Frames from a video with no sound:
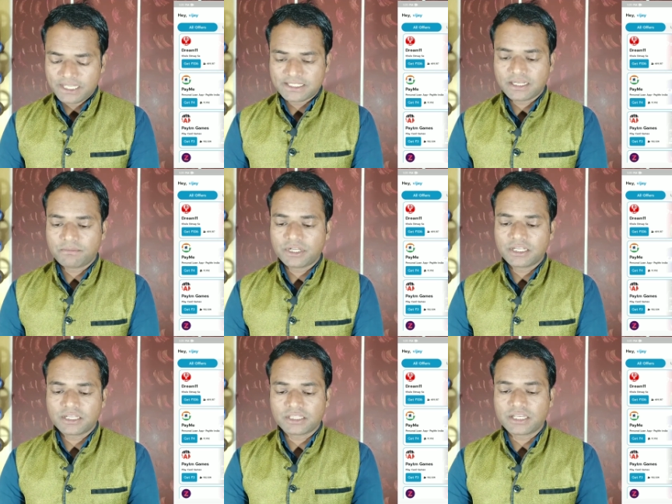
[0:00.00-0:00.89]
पैसे
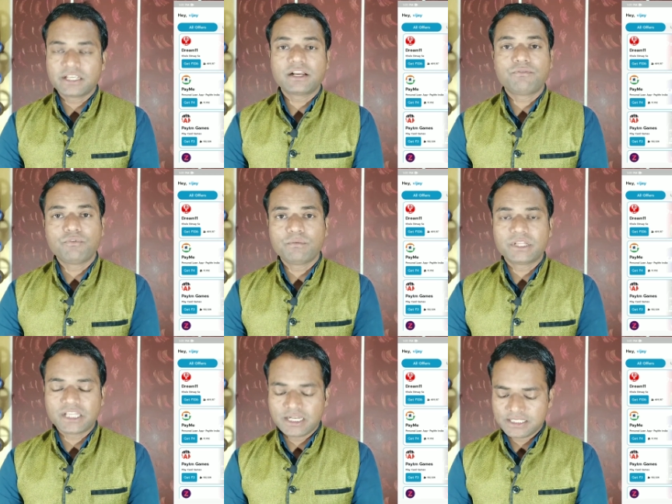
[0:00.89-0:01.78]
कमाने का तरीका वो
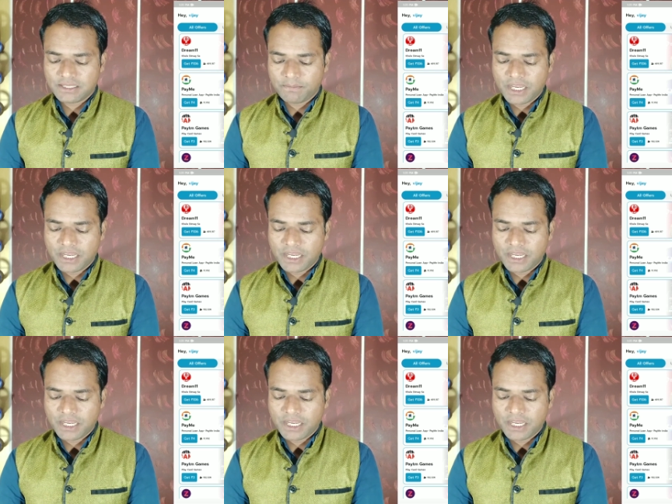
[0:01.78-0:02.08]
बताने से